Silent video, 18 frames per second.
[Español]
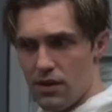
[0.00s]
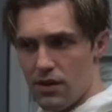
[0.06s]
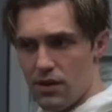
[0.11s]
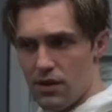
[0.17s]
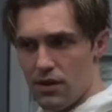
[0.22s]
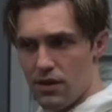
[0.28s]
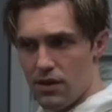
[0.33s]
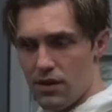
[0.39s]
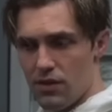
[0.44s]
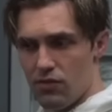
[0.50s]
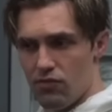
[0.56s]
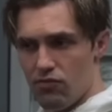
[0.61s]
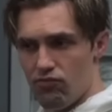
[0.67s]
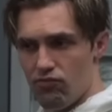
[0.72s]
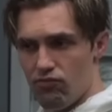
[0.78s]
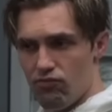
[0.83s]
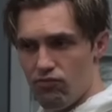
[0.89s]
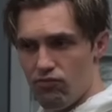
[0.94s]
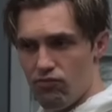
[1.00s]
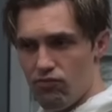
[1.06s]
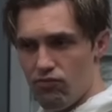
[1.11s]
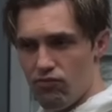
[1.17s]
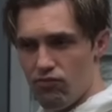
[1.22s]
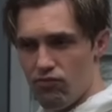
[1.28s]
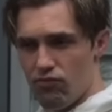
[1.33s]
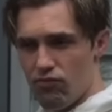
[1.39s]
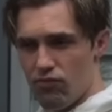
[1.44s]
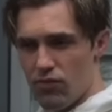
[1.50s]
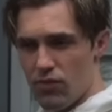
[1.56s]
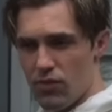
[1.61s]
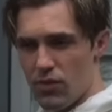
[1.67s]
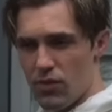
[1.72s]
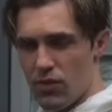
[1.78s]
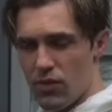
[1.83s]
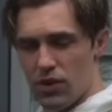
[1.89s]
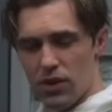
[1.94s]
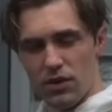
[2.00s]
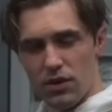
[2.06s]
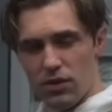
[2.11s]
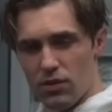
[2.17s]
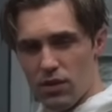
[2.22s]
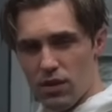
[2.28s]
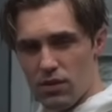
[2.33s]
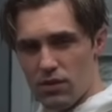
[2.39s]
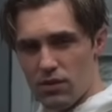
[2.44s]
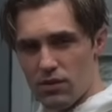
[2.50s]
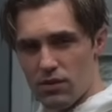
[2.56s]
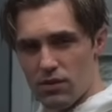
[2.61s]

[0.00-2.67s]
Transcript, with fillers: precisamente tú la que le pegabas a todos